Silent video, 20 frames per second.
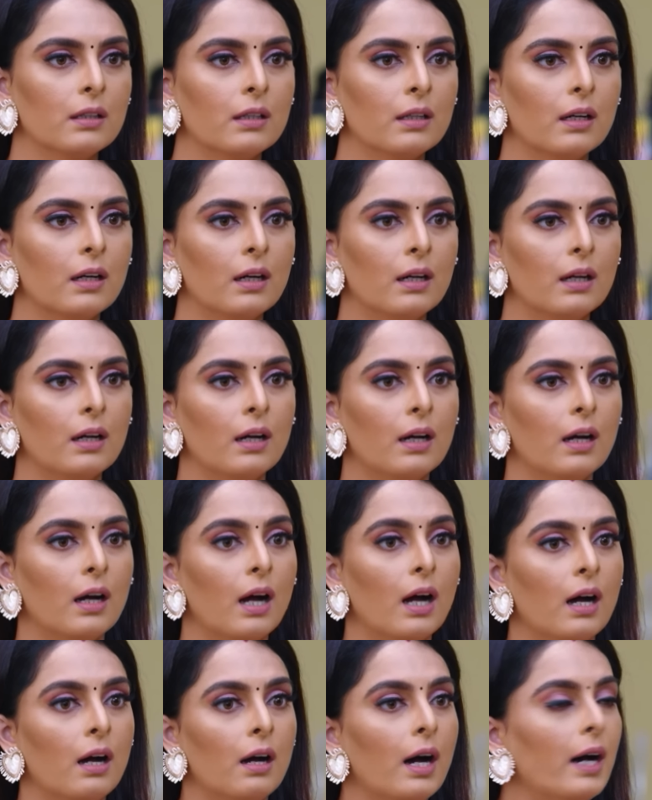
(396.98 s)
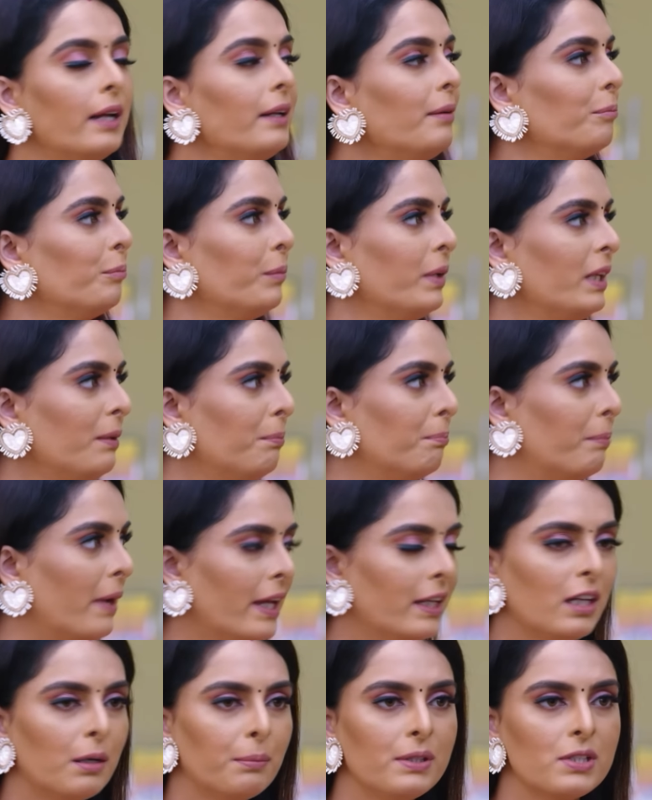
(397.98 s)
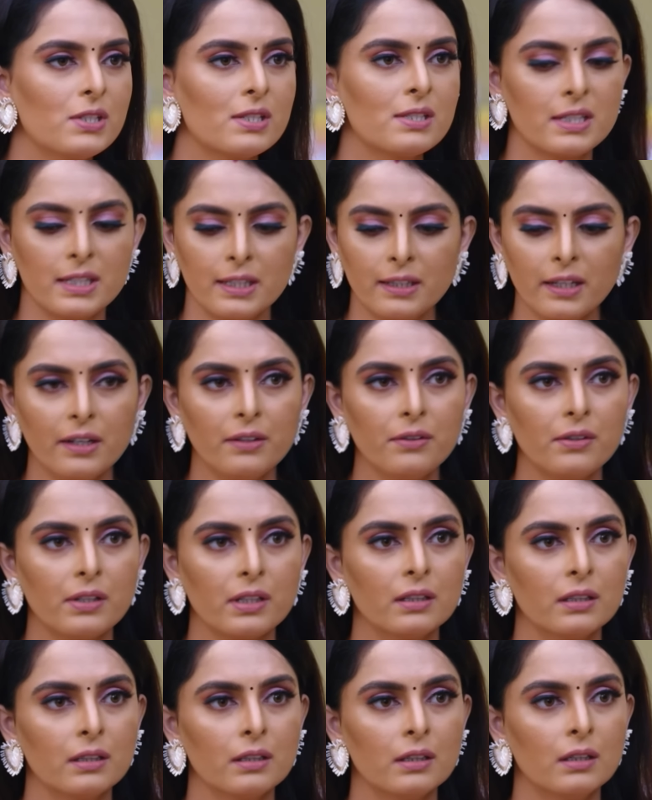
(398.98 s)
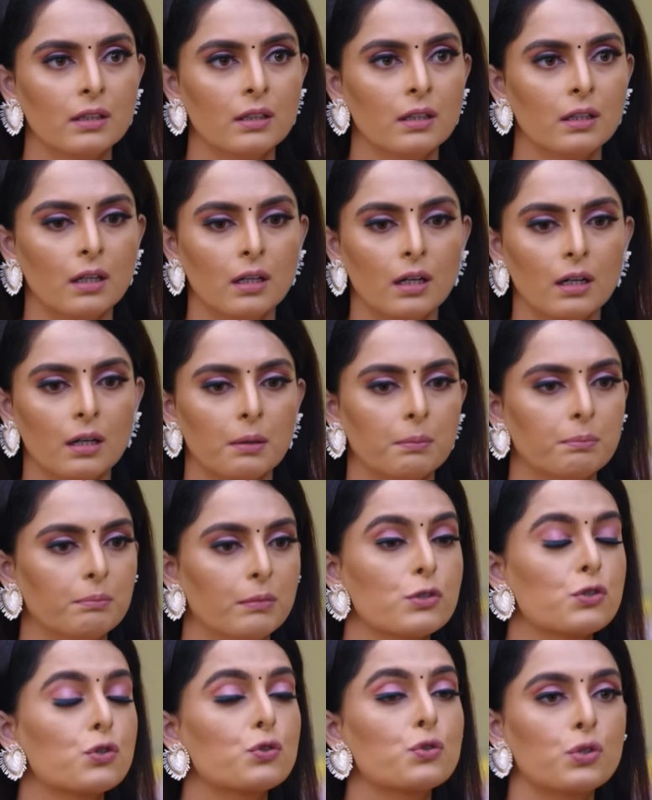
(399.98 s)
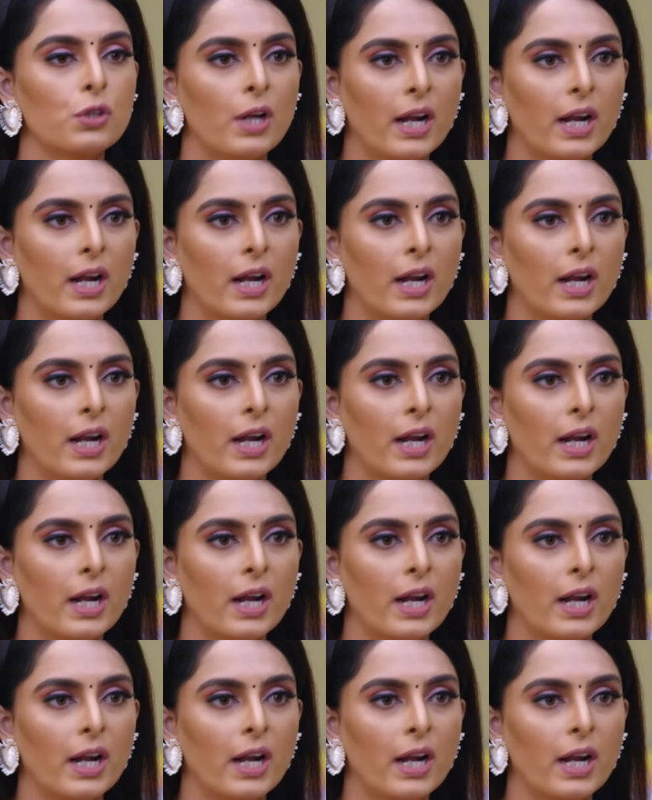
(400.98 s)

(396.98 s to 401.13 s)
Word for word: وبخبره بس اختي هلا سجلت كل شيء اسمها